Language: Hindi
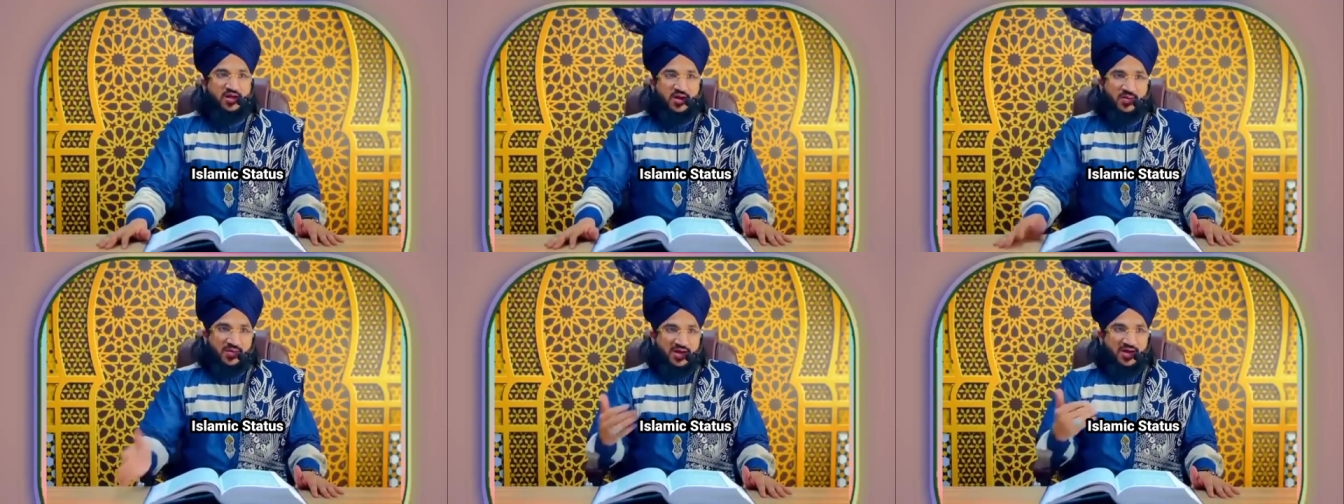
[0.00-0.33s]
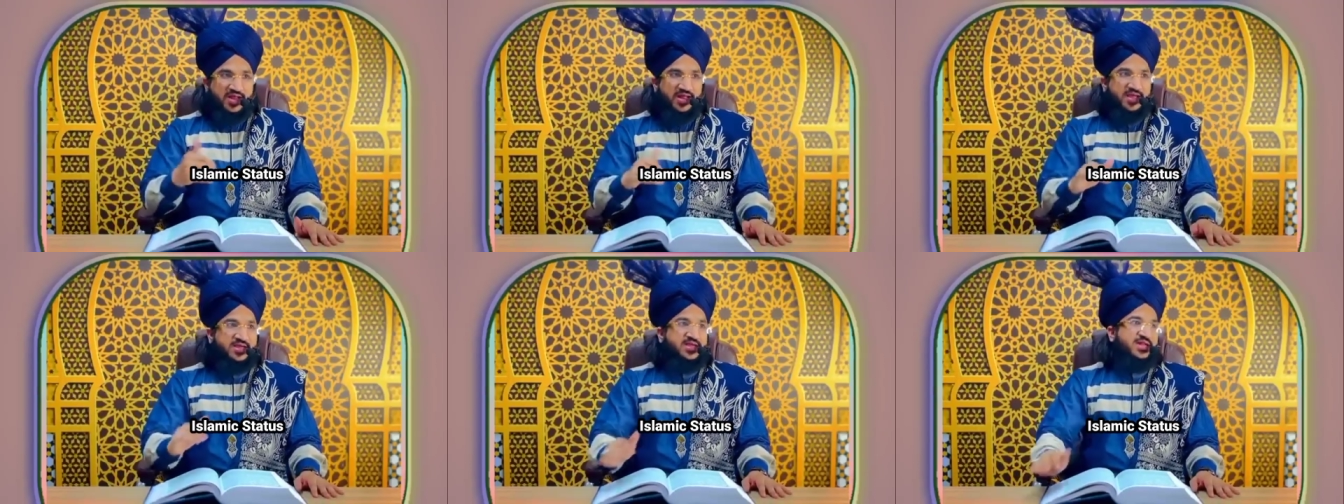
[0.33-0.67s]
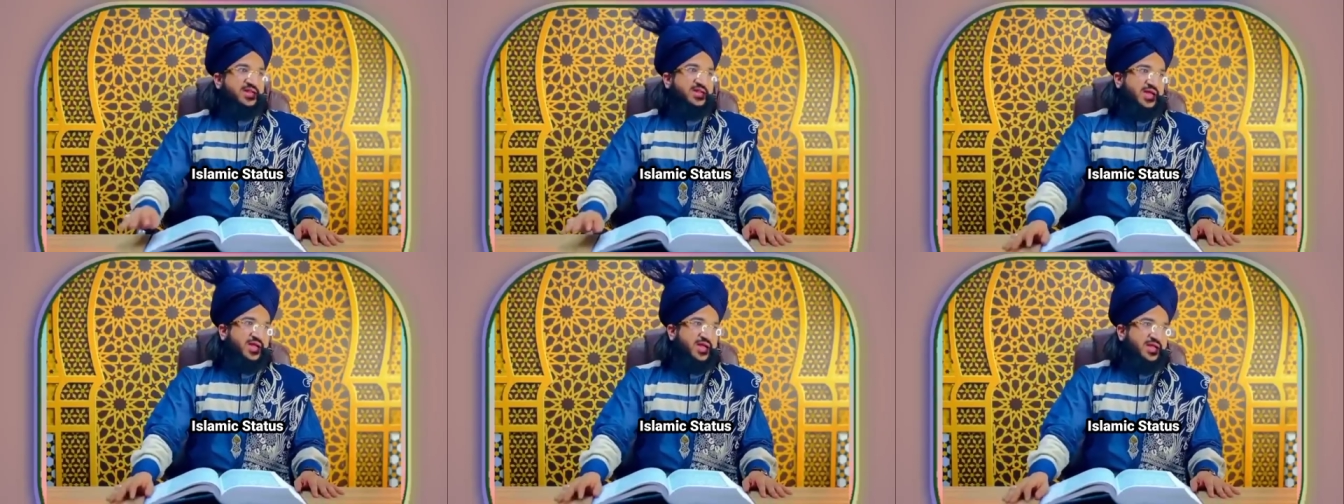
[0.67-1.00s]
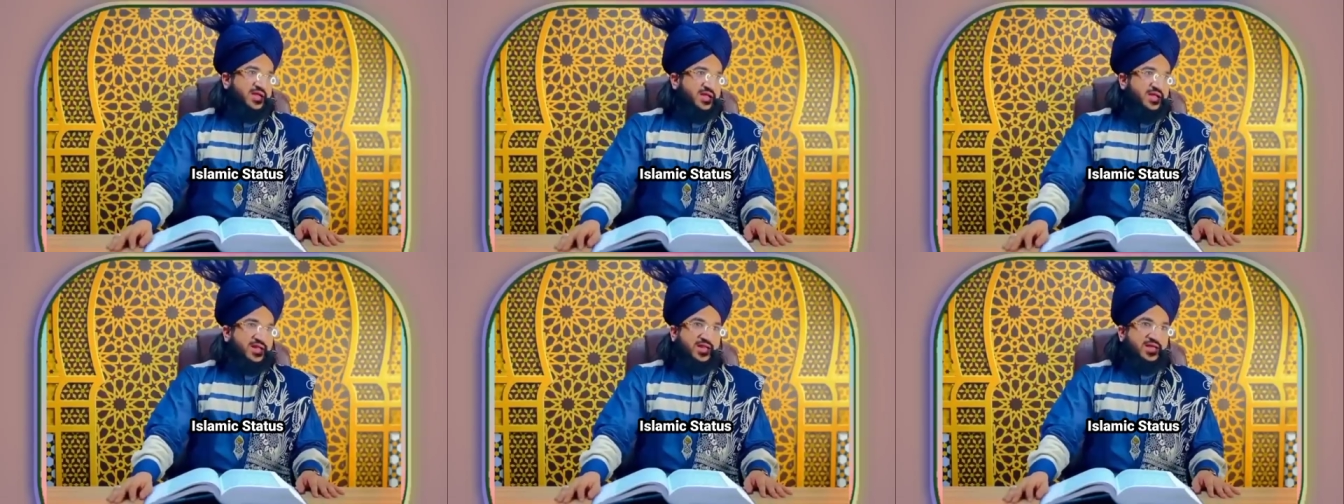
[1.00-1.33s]
हमारा यकीन है
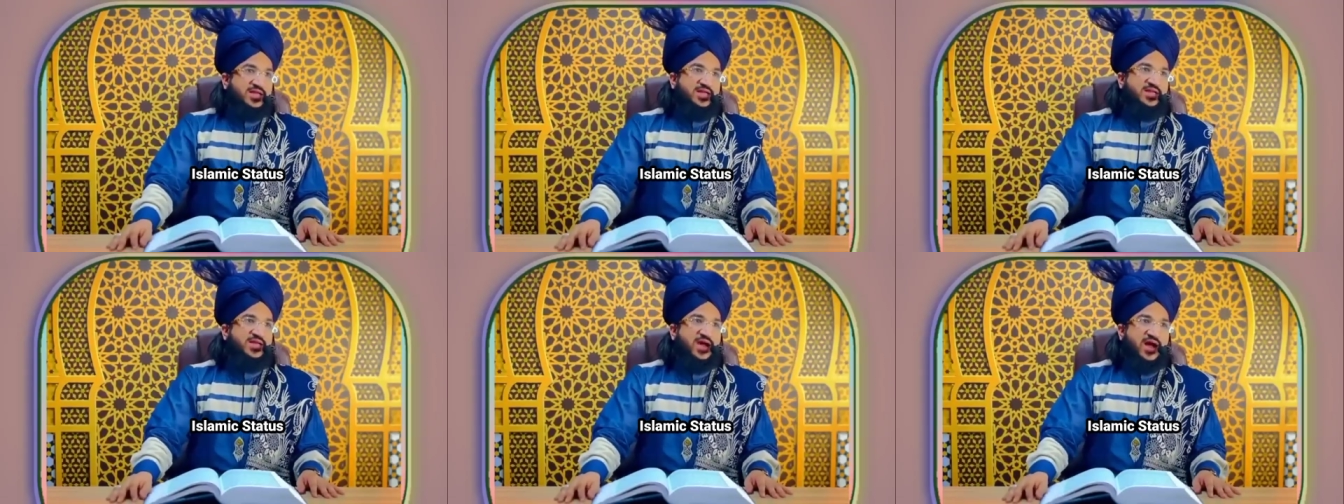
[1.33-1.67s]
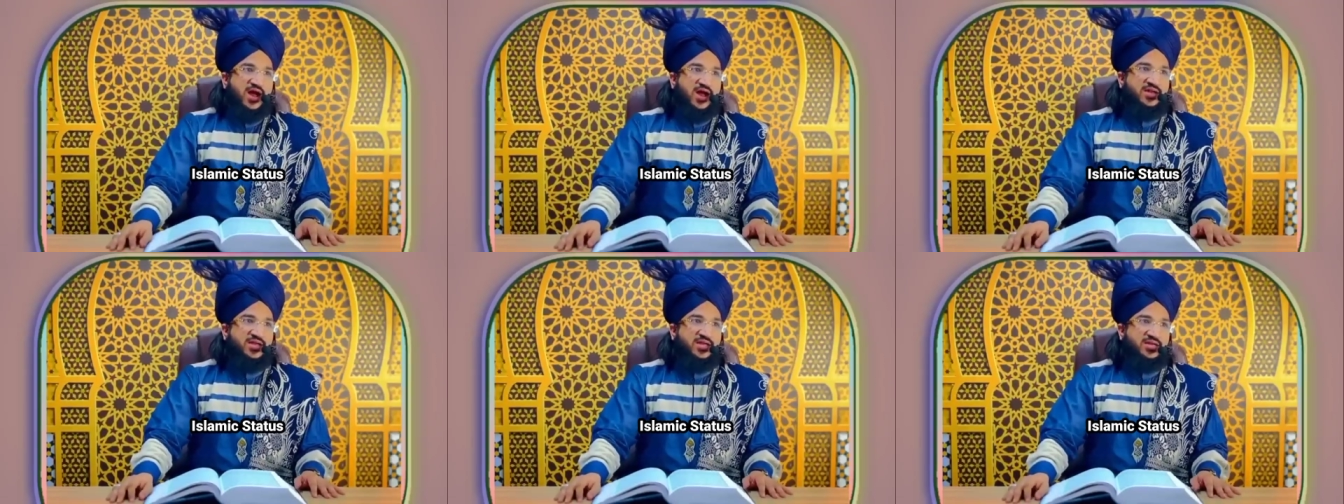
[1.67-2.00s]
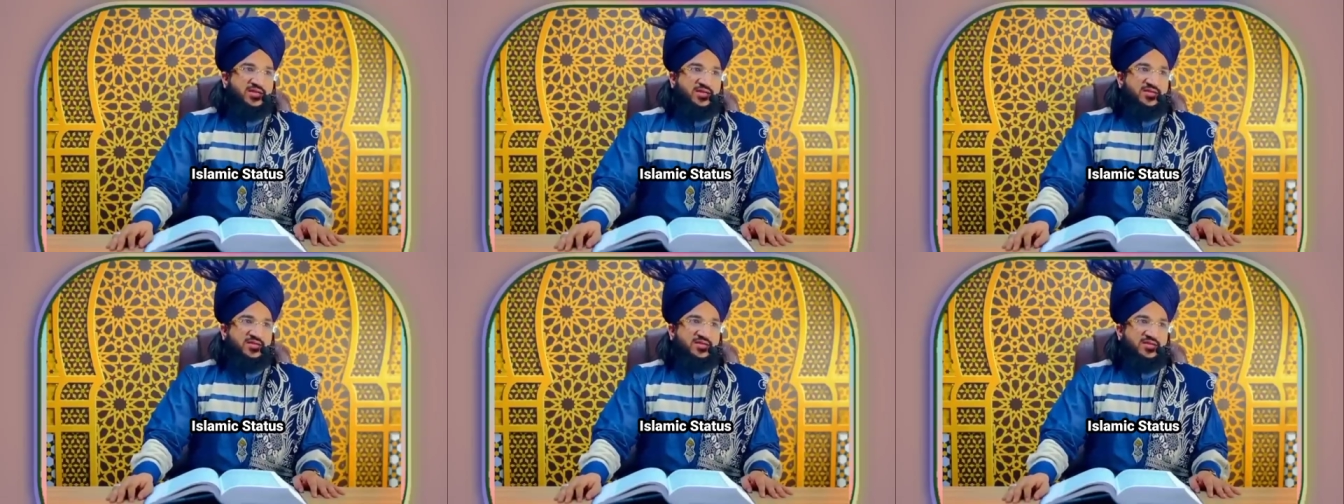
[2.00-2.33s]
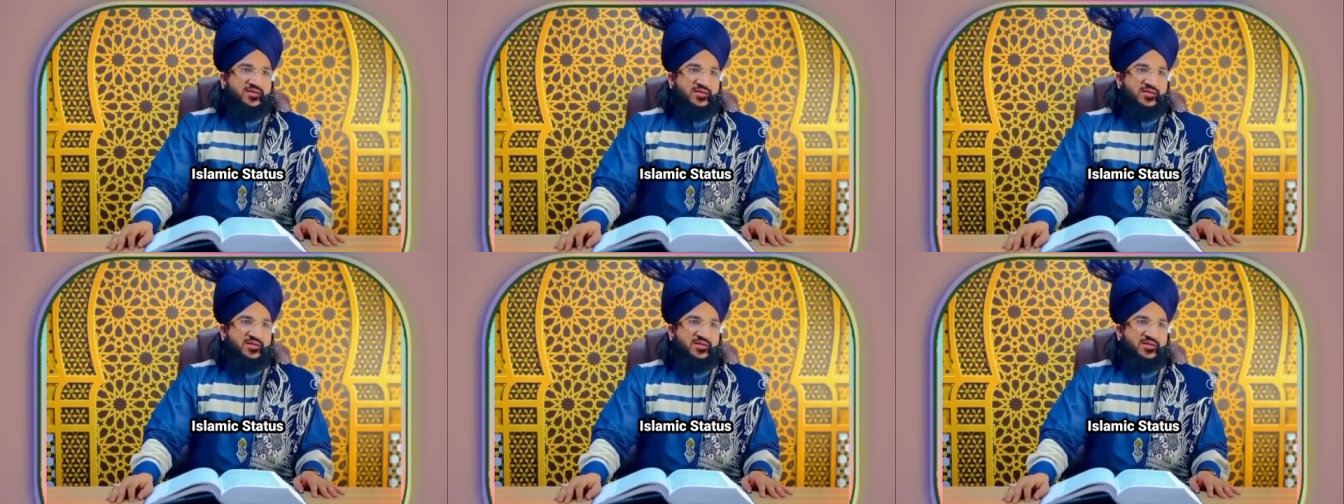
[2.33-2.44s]
लेकिन यहाँ नहीं